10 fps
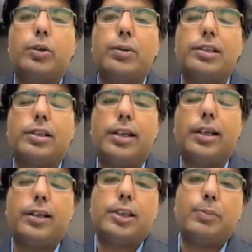यूएस
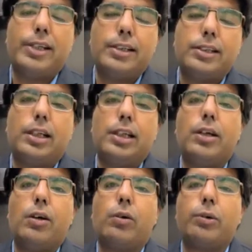क्लिनिकल एक्सपीरियंस के
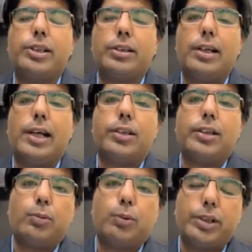लिए और कुछ इंटरनेशनल
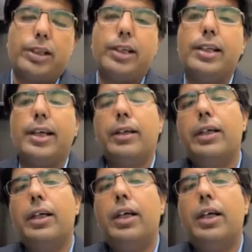एक्सपोजर के लिए